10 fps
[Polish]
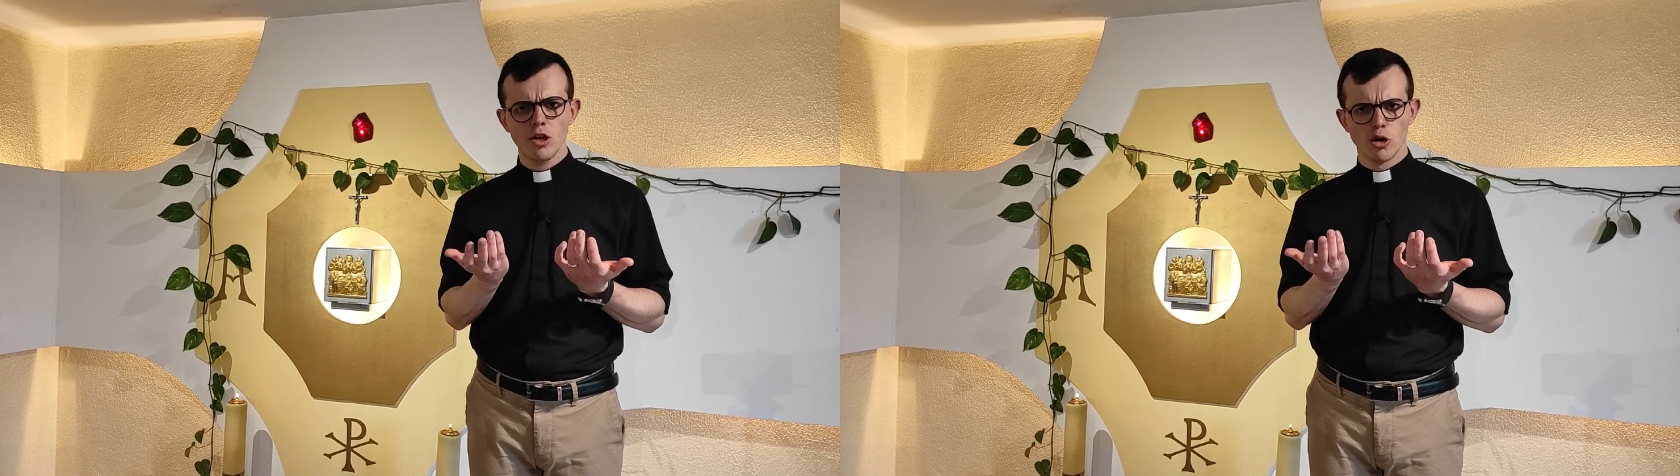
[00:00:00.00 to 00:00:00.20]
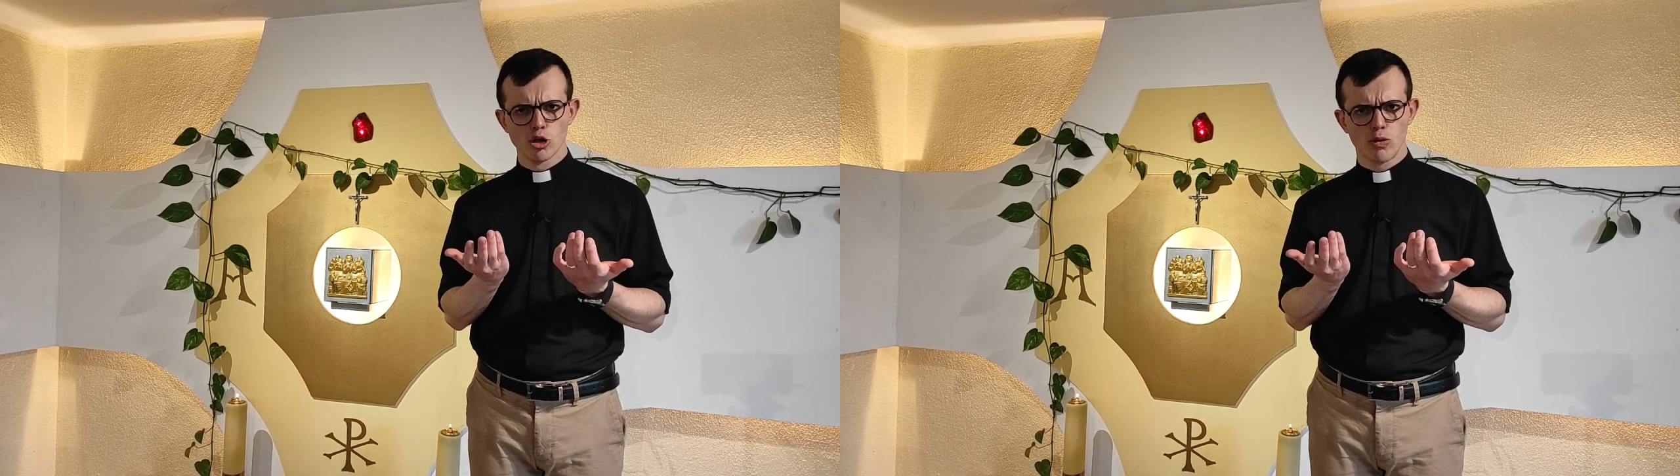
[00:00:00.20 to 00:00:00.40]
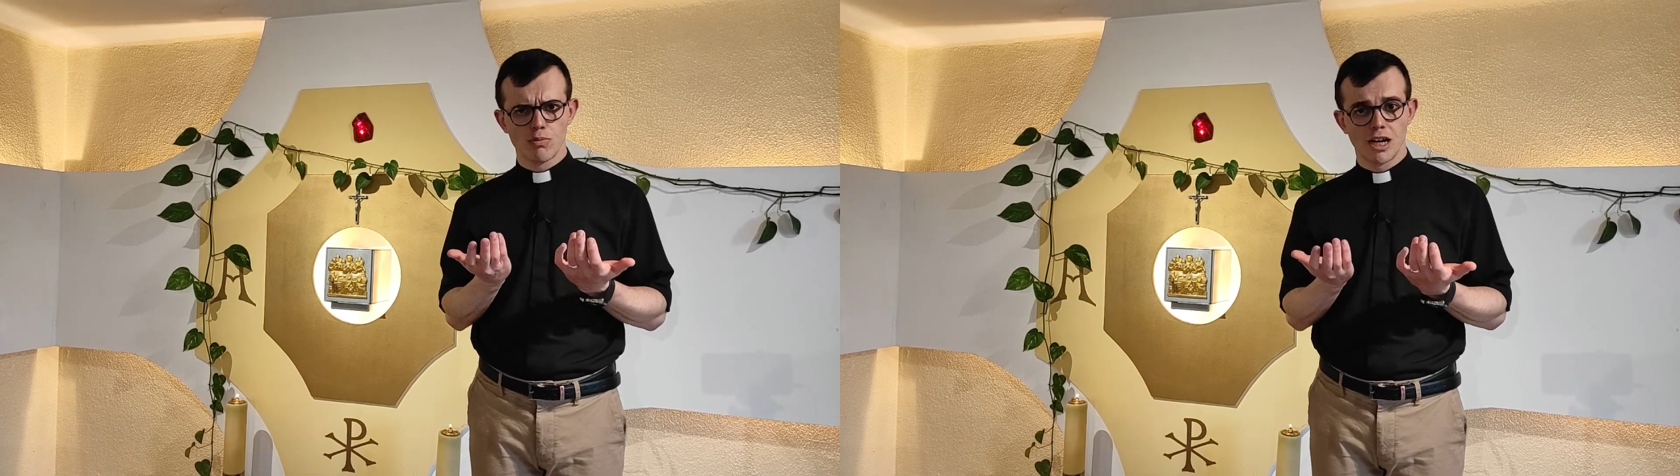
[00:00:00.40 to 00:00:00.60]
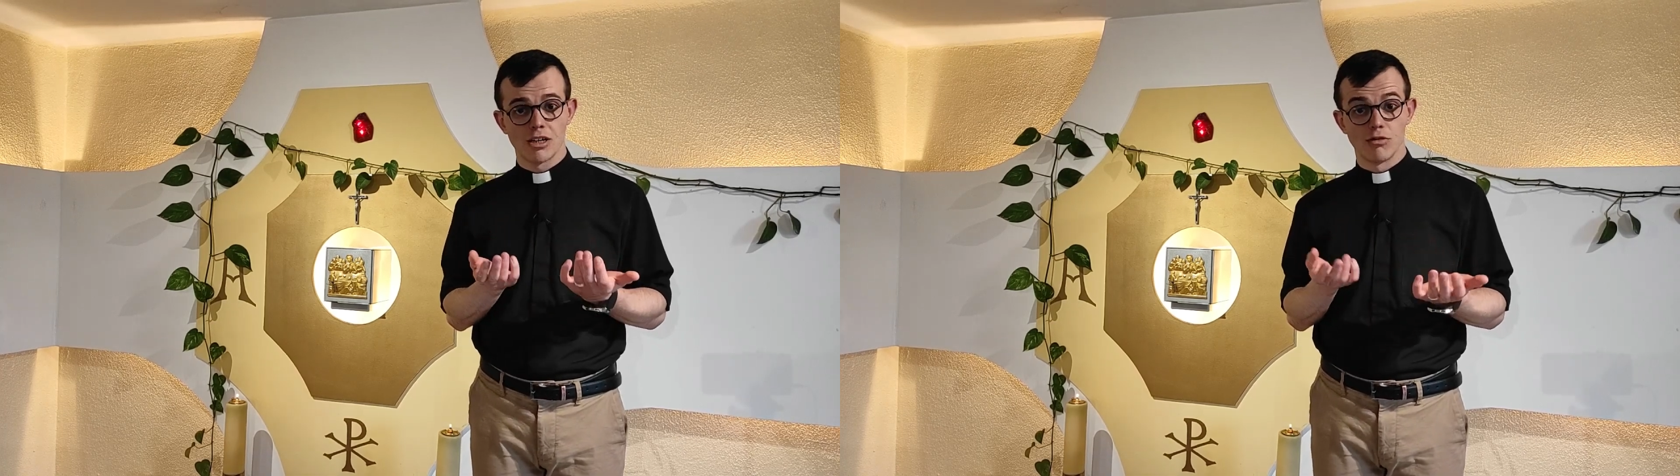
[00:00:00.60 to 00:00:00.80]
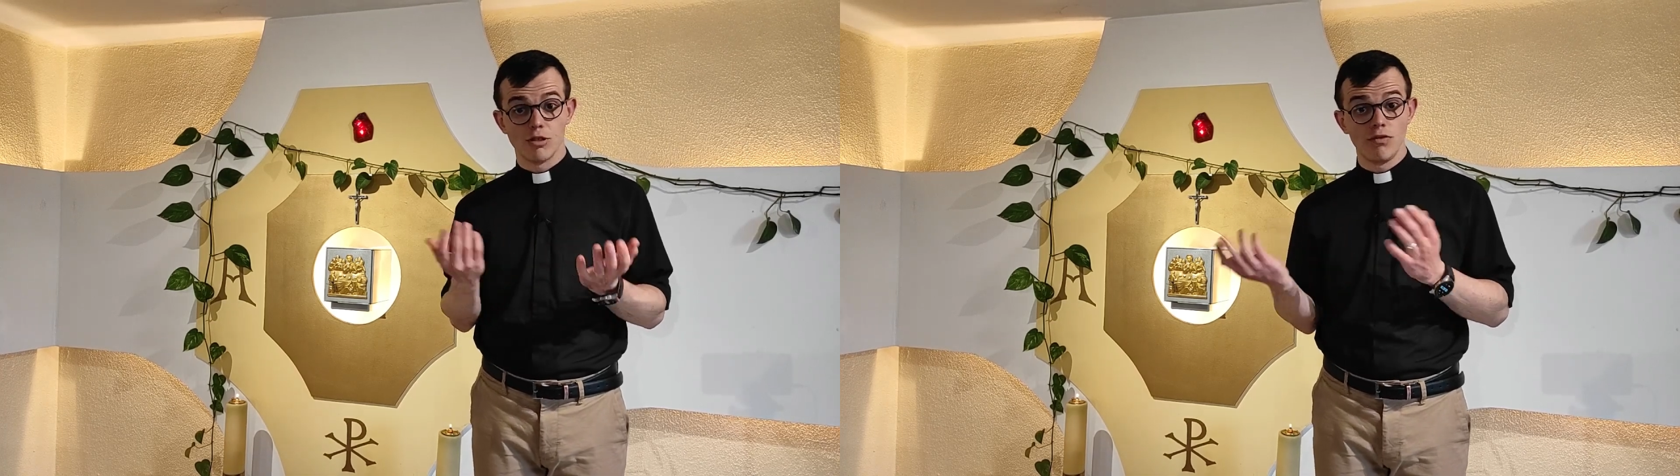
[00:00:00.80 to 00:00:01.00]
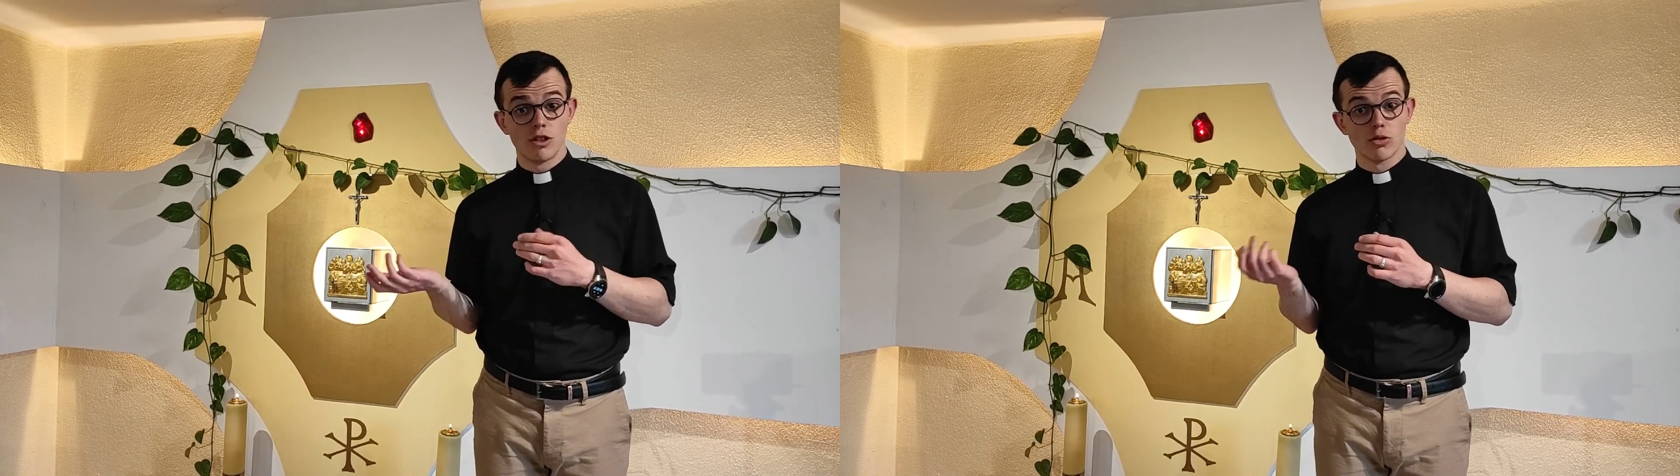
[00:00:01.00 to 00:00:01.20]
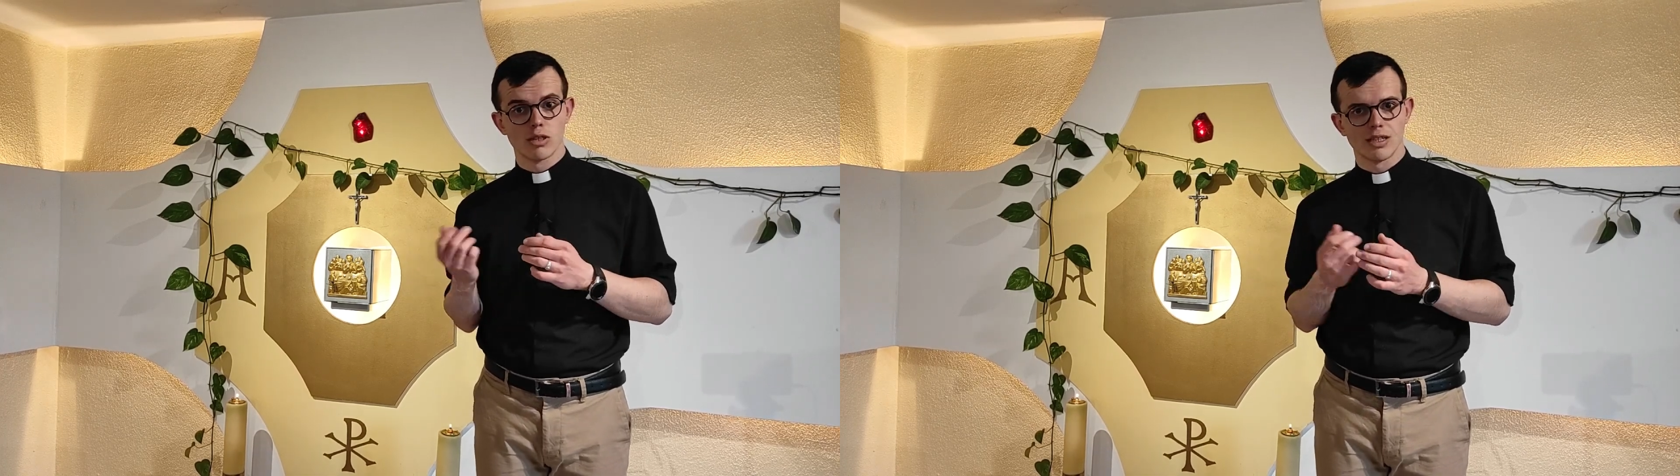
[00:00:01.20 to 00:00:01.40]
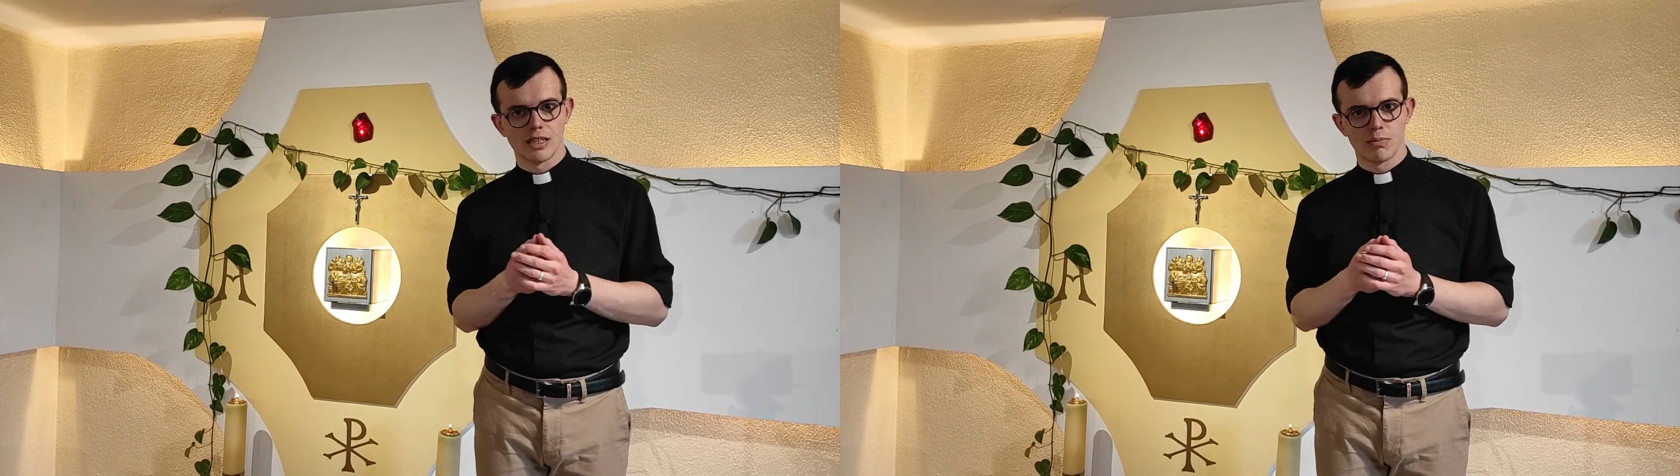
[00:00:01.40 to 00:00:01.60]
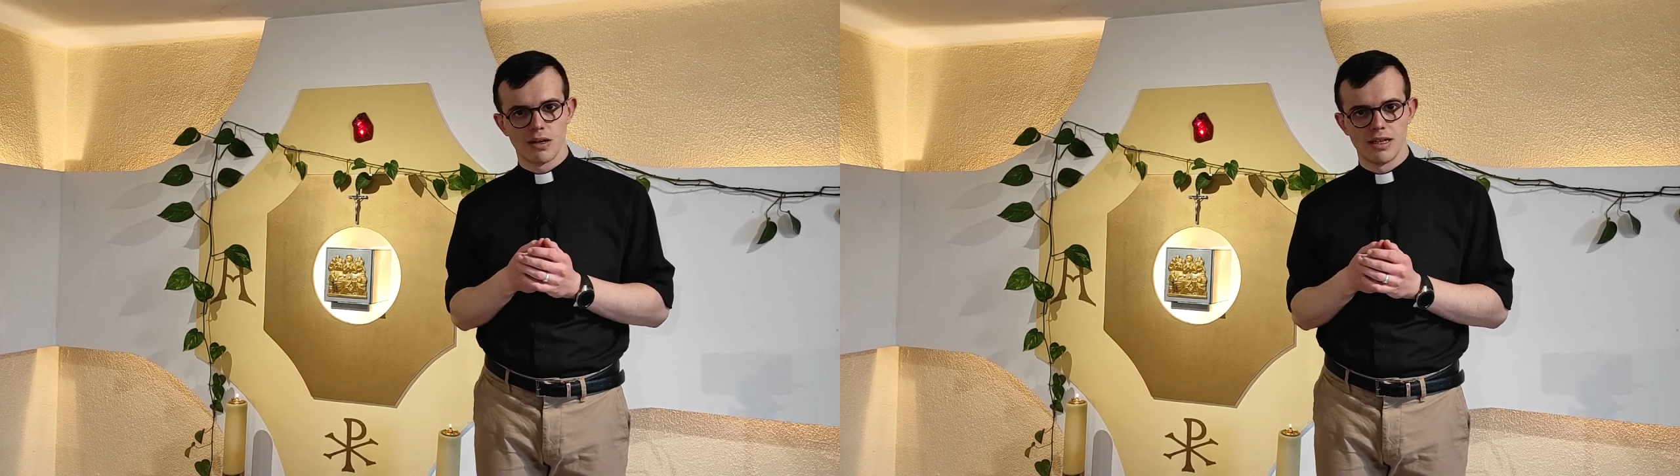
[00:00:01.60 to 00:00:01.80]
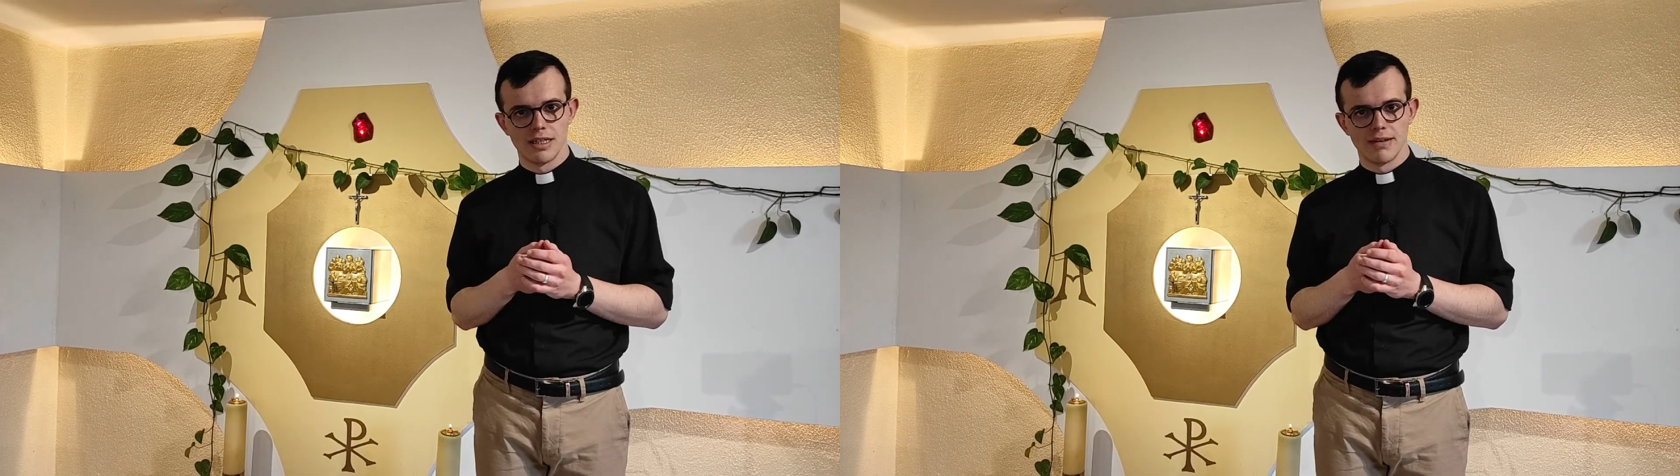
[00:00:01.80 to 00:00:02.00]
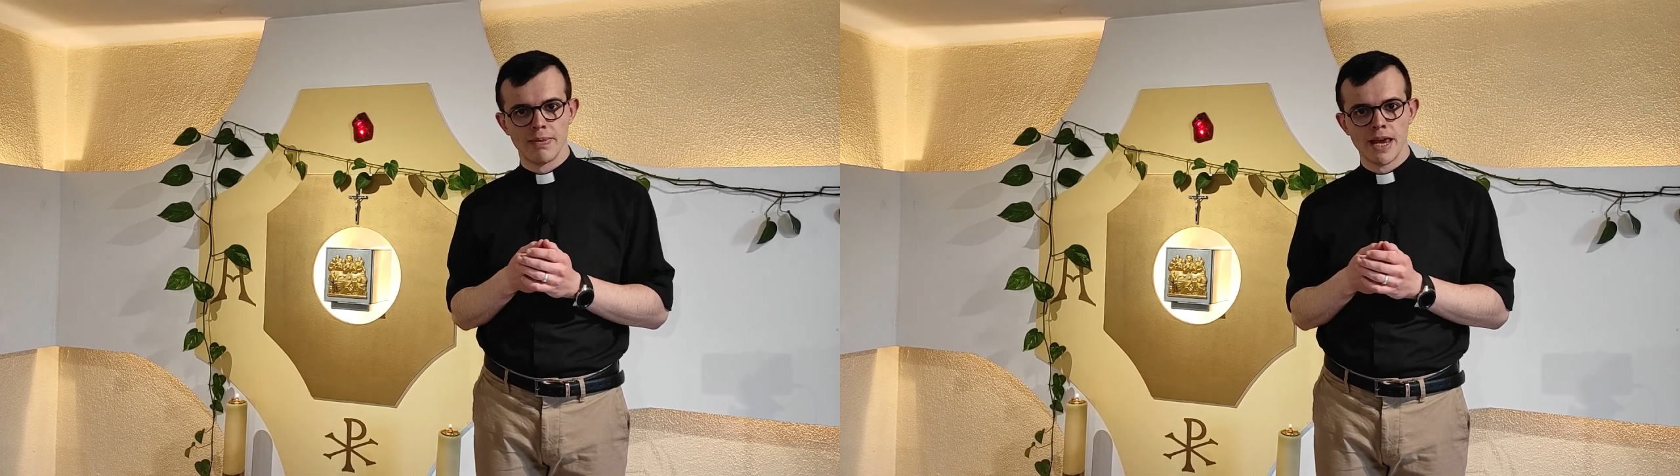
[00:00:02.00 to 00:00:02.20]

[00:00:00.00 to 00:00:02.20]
osłabiają i wyrzuca na spalenie.